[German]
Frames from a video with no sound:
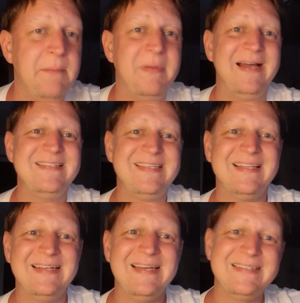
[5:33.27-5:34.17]
Bereits in
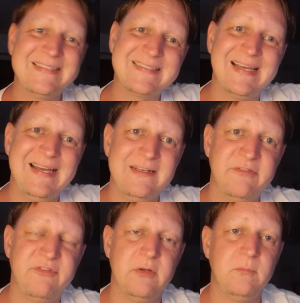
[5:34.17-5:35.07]
der Nacht jetzt gerade
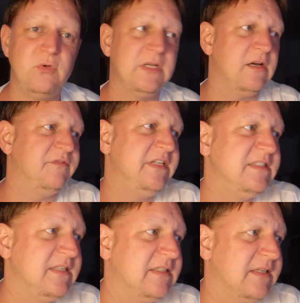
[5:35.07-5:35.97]
von Montag auf
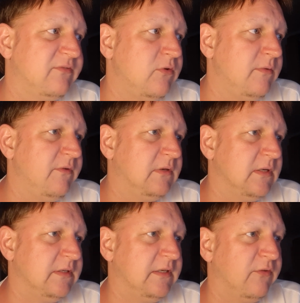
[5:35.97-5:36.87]
Dienstag das fünfte,
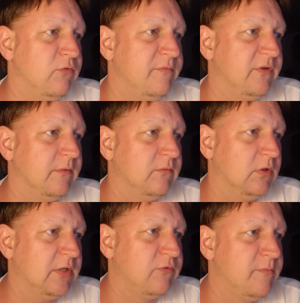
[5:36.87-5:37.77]
nicht das fünfte, doch
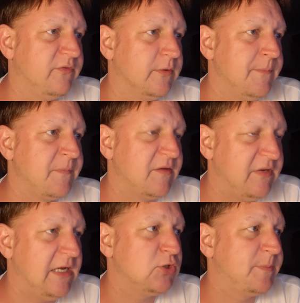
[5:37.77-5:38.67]
das fünfte
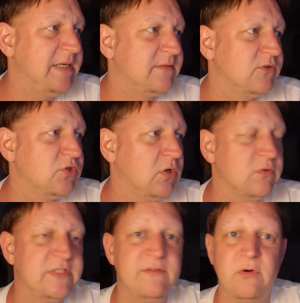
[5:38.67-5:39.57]
Finalspiel zwischen Golden
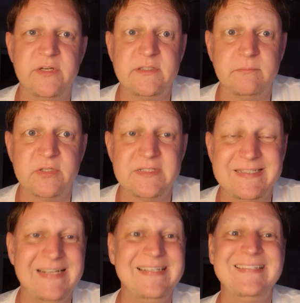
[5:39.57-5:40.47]
State Warriors und Boston
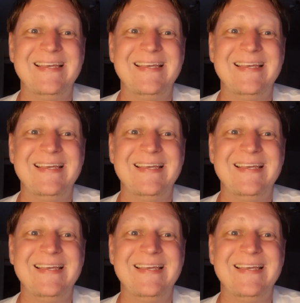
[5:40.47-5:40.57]
Celtics.